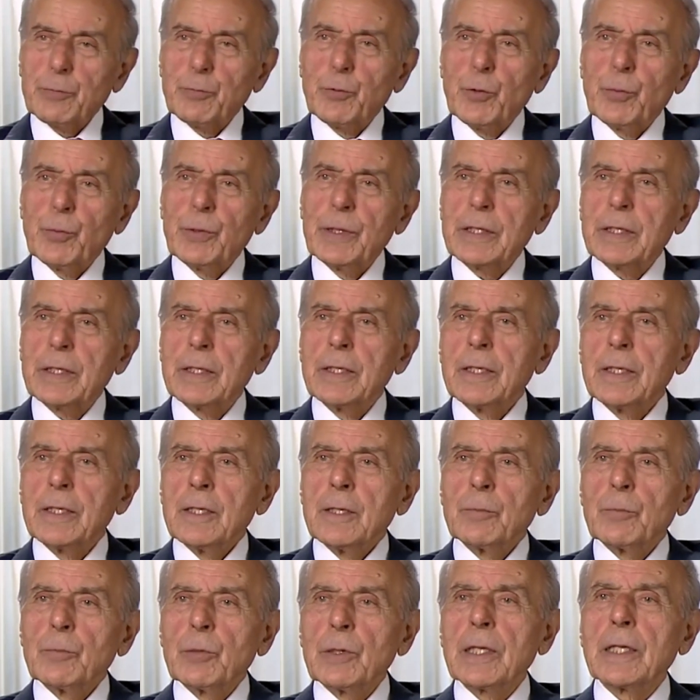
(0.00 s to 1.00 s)
республик
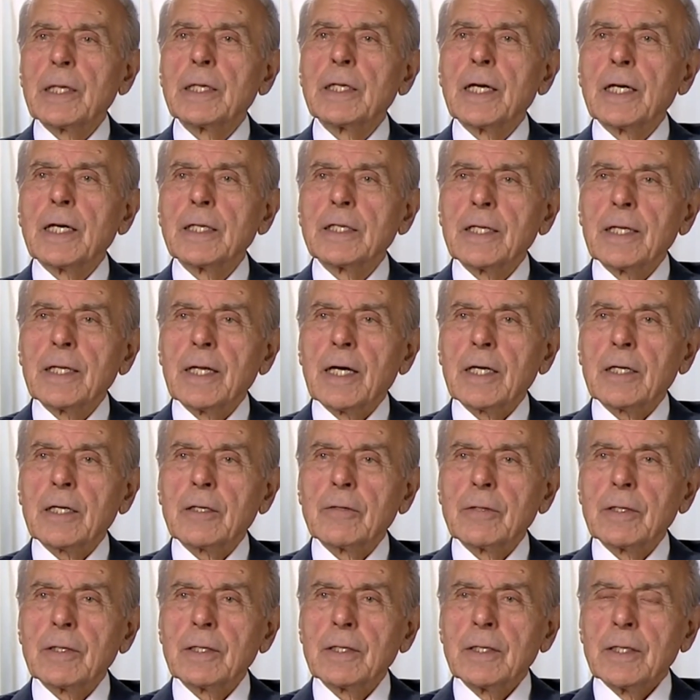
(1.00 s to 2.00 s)
была не
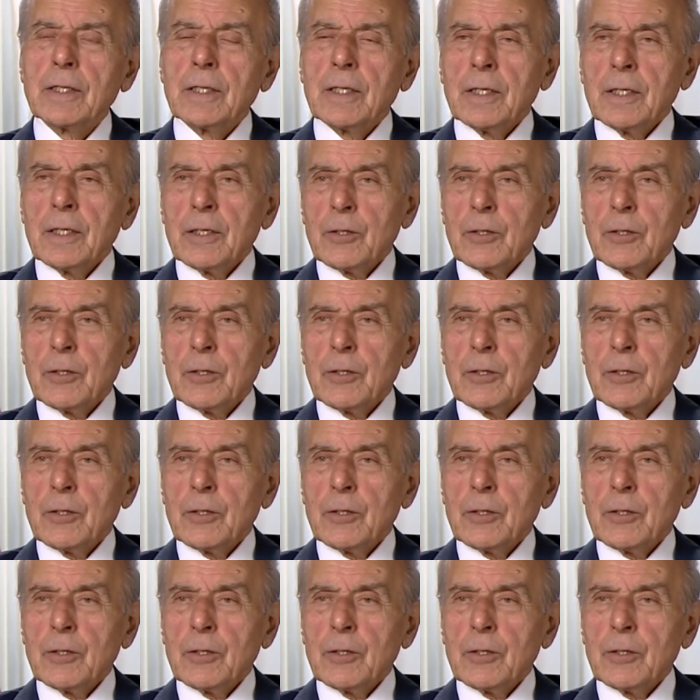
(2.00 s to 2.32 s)
одинаковой.